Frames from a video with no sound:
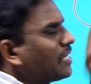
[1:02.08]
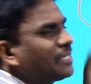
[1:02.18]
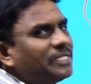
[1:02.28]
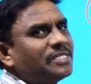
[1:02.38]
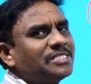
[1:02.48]

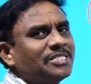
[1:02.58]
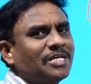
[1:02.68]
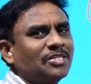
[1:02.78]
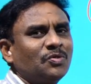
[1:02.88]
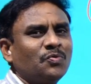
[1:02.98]
ఆర్థిక
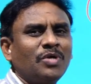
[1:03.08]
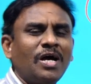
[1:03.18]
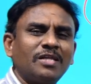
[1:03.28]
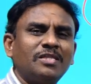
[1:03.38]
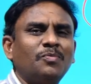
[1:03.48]
స్థితిగతులు కూడా
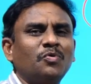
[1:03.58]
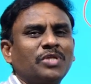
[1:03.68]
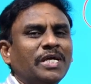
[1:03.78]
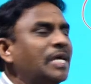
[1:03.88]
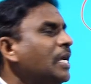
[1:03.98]

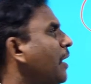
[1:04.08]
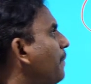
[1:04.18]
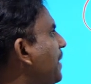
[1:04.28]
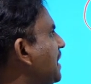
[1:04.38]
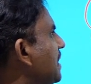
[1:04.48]
అర్థమవుతాయి
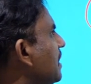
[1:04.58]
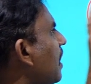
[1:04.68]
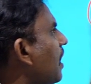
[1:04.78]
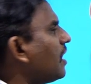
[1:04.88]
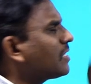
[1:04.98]

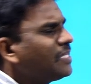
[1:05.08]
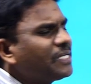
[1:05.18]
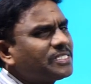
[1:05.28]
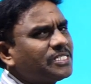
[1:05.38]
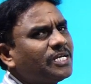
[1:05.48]
బేసిక్గా
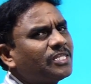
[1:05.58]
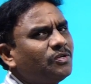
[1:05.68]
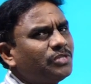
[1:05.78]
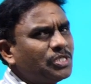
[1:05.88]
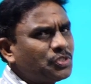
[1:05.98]
ఆర్థిక
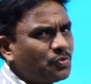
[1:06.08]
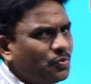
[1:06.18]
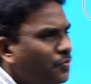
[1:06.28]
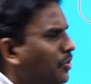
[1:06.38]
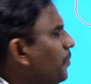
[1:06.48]
స్థితిగతులు
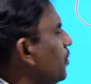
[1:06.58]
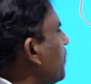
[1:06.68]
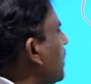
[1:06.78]
తెలుసుకుంటున్నప్పుడు